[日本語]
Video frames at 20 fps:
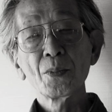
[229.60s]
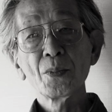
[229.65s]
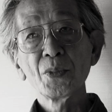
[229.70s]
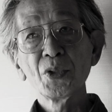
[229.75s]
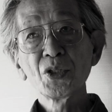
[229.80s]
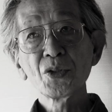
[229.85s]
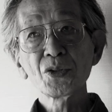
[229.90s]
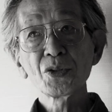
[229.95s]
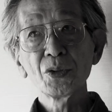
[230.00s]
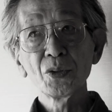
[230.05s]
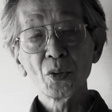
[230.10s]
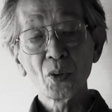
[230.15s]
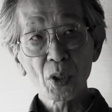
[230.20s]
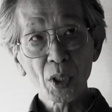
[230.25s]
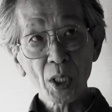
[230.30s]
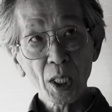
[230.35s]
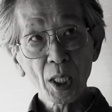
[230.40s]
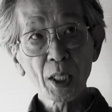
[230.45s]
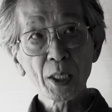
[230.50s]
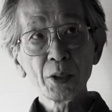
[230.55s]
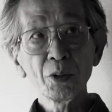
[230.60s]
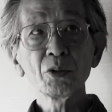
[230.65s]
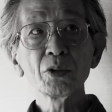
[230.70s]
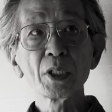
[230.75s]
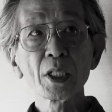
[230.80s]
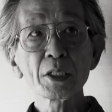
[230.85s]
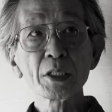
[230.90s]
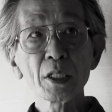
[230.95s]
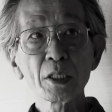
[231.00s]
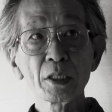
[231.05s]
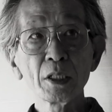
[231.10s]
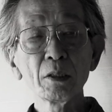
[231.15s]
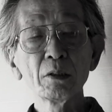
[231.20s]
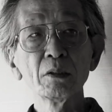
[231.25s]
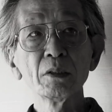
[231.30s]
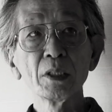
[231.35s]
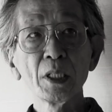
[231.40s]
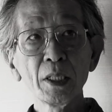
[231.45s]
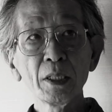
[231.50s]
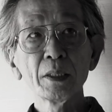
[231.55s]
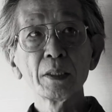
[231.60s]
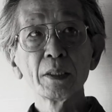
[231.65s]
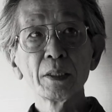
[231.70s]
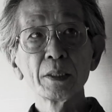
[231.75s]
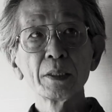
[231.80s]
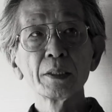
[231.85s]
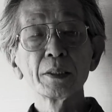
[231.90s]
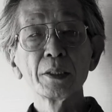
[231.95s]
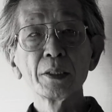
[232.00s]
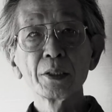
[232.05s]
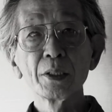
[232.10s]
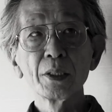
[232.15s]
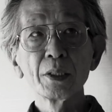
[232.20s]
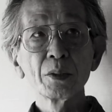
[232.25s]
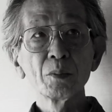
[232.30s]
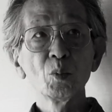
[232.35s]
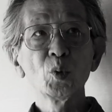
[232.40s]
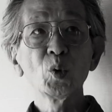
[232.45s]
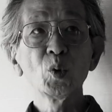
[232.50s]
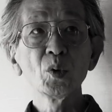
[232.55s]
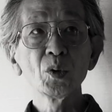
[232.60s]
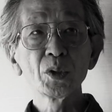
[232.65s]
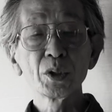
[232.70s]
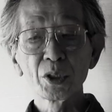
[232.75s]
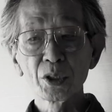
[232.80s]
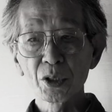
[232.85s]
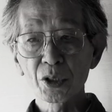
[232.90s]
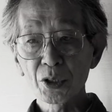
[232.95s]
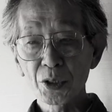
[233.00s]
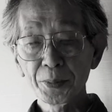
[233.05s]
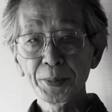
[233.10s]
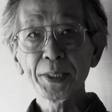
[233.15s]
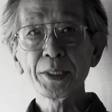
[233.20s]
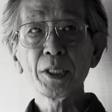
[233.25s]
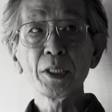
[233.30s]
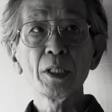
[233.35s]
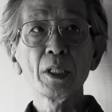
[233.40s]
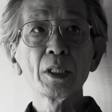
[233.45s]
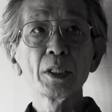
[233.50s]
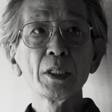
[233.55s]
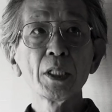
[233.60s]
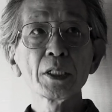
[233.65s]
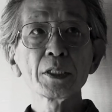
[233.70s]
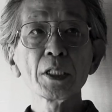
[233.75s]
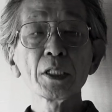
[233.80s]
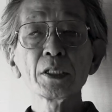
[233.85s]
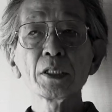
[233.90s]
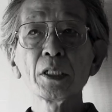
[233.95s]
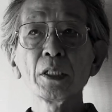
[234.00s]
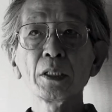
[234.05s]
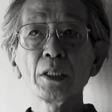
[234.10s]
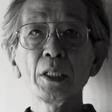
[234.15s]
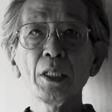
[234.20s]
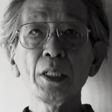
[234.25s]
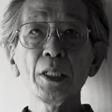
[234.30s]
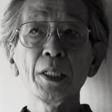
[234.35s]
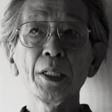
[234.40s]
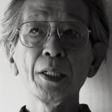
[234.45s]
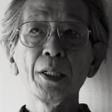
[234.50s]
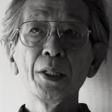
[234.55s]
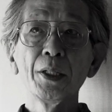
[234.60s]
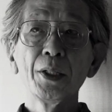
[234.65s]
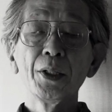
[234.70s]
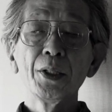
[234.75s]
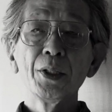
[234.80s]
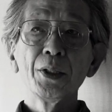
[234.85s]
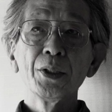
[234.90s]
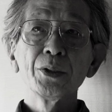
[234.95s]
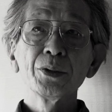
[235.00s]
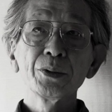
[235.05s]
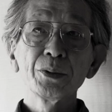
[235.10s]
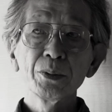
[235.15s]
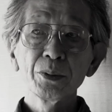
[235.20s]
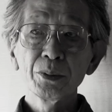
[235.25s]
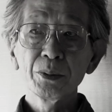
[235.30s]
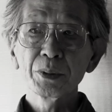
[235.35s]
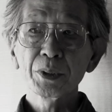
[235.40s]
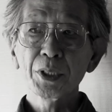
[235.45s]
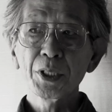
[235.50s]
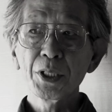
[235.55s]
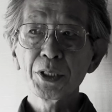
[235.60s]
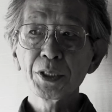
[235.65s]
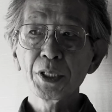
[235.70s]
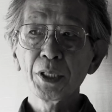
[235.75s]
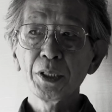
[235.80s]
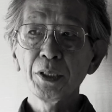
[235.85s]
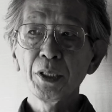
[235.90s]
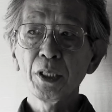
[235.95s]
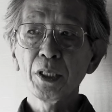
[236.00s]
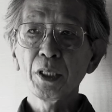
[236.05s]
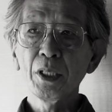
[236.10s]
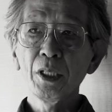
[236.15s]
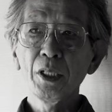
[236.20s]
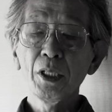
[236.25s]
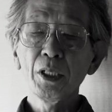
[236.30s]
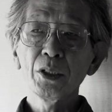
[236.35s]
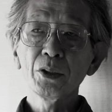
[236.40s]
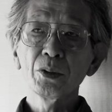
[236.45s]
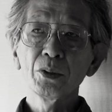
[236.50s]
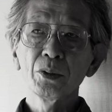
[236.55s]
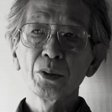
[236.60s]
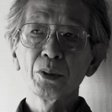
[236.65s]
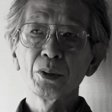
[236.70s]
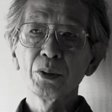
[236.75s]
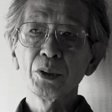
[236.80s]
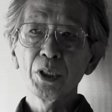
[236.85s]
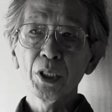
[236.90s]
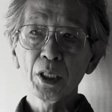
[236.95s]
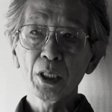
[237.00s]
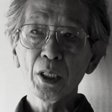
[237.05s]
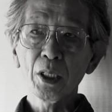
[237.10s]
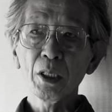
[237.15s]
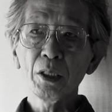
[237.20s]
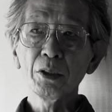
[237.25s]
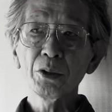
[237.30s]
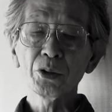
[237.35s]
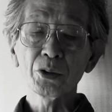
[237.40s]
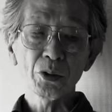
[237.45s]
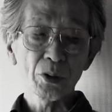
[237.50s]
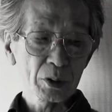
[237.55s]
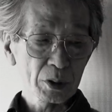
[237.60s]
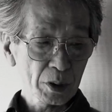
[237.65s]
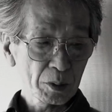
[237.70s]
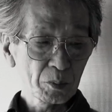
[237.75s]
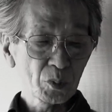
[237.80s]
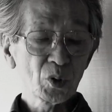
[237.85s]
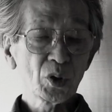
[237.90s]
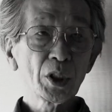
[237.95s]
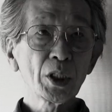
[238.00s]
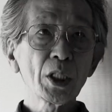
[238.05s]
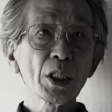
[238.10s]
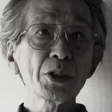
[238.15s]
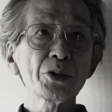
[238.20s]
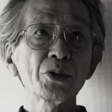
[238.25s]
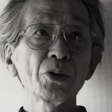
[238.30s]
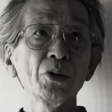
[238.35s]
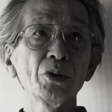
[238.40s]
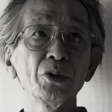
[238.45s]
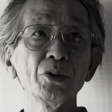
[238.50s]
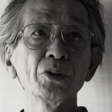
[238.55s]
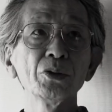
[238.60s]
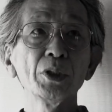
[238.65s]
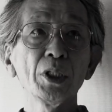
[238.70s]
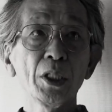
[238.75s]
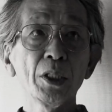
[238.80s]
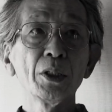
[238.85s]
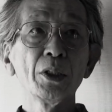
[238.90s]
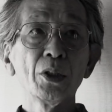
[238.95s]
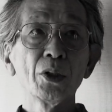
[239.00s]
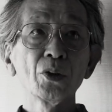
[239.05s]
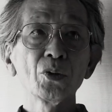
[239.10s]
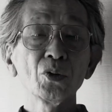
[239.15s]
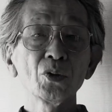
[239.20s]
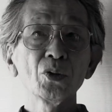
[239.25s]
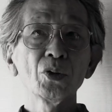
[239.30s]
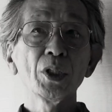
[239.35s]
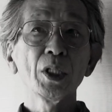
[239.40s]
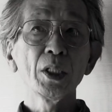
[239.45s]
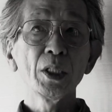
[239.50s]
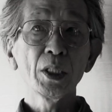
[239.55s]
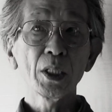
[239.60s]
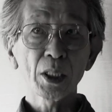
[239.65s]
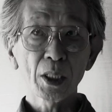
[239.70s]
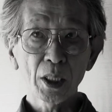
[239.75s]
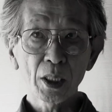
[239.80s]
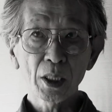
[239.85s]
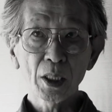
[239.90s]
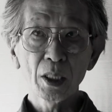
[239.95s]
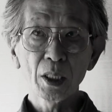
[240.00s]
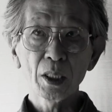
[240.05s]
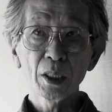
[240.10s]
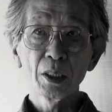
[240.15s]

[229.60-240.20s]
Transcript: 要するに金を出させるねもう全て出させてその経済的にその逃げられる人は全部逃がすというねことをやんなきゃいけない。